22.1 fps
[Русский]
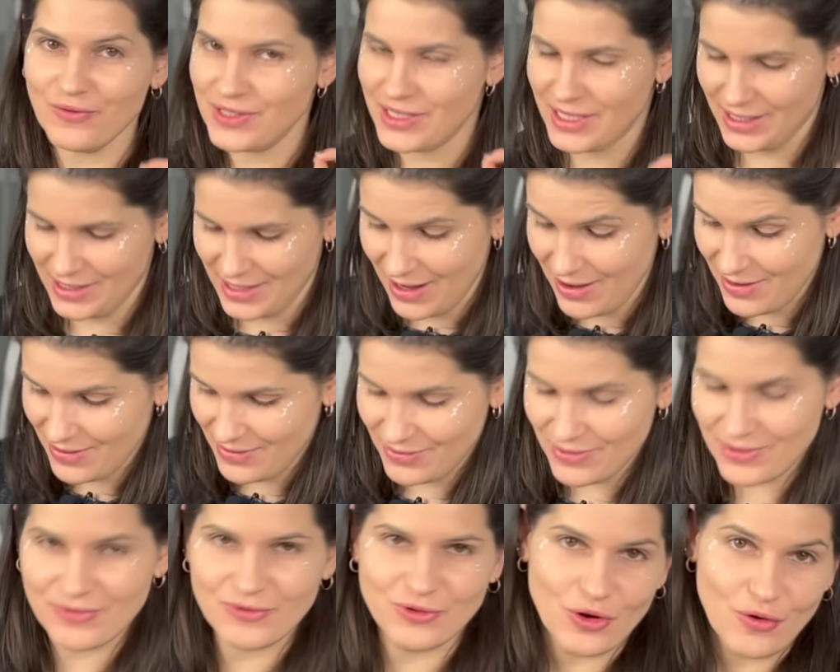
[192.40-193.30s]
всегда
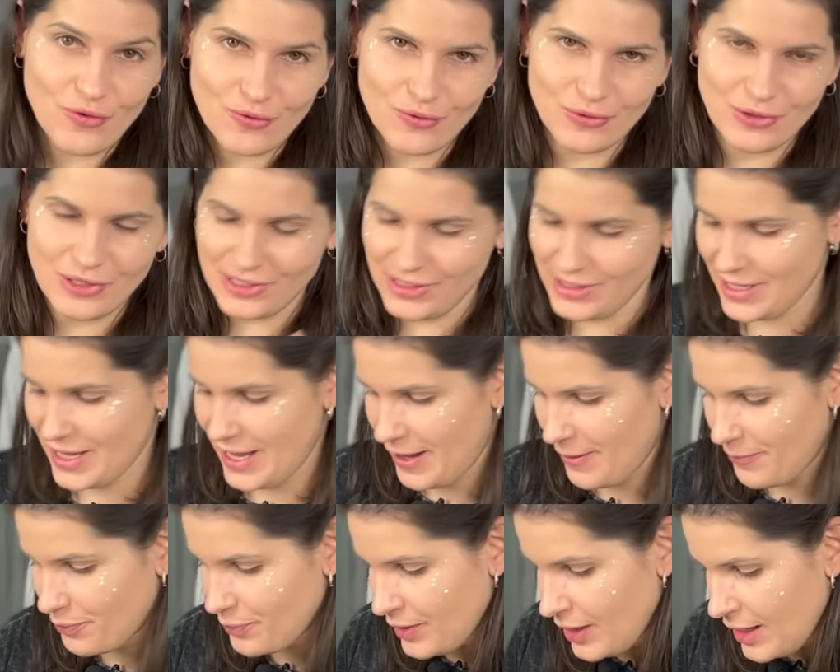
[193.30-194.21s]
все
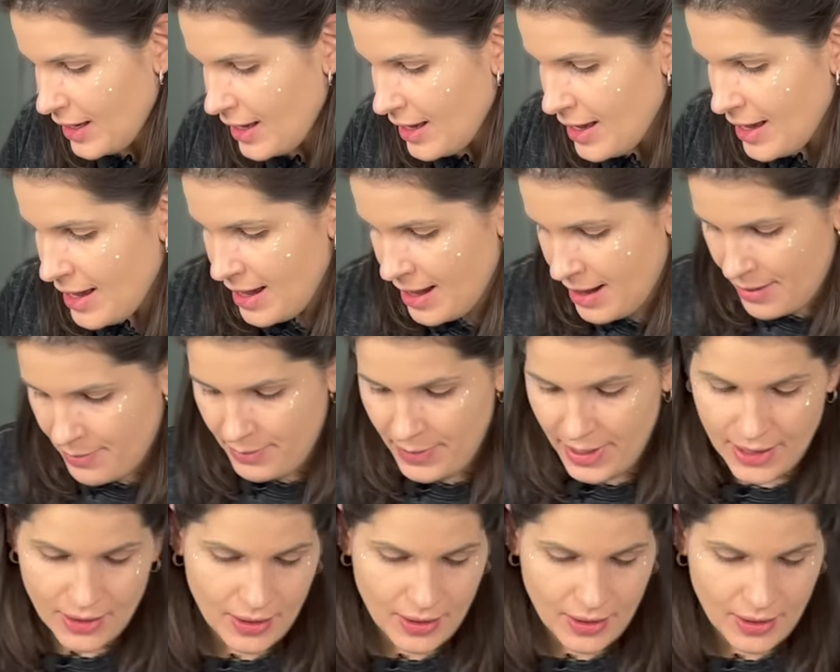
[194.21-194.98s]
вкуснее. Мы